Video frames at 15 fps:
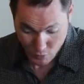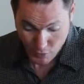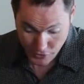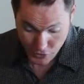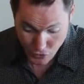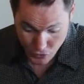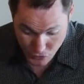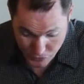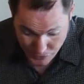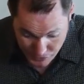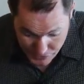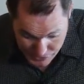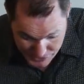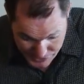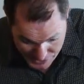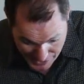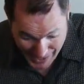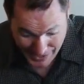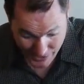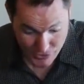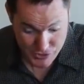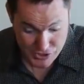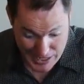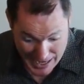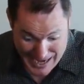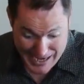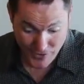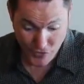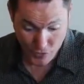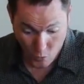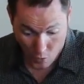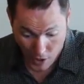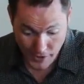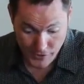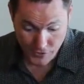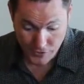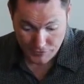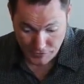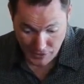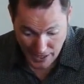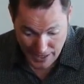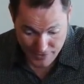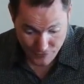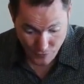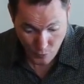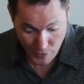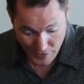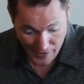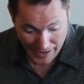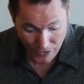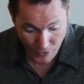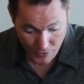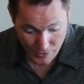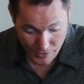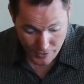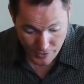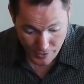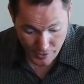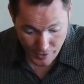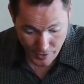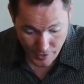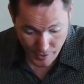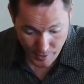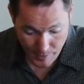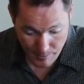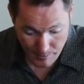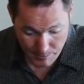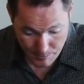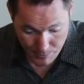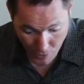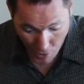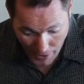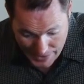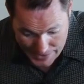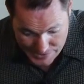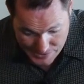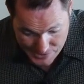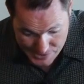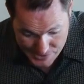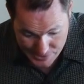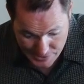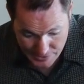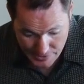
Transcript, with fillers: E quem quiser, receba de graça a água da vida. Prêmio.